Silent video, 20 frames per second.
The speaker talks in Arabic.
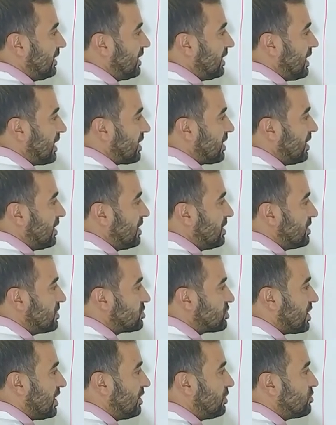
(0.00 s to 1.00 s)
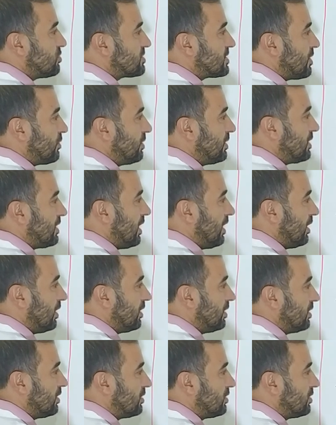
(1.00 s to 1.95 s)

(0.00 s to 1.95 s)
إيكغيك شحال يساوي لنا